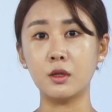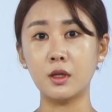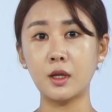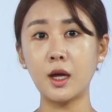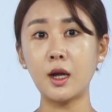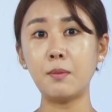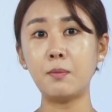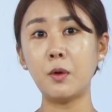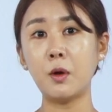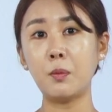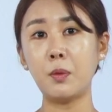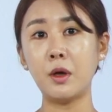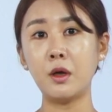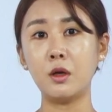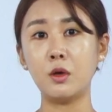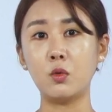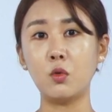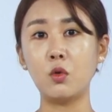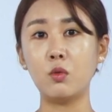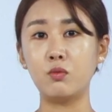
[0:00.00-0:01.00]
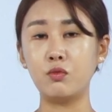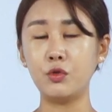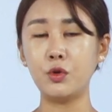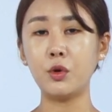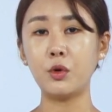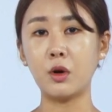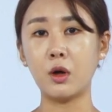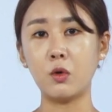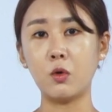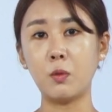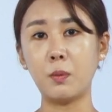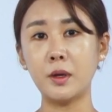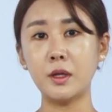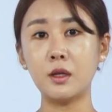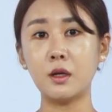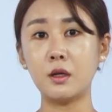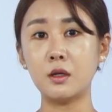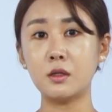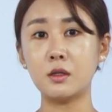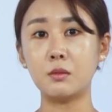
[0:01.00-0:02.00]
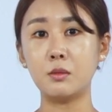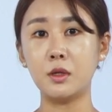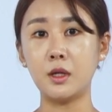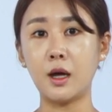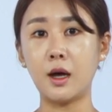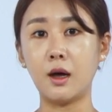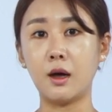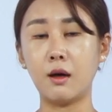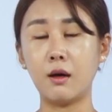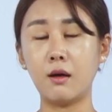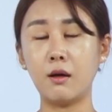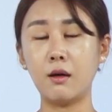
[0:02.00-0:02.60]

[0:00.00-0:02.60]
탈법 행위로 무효라고 판단했습니다.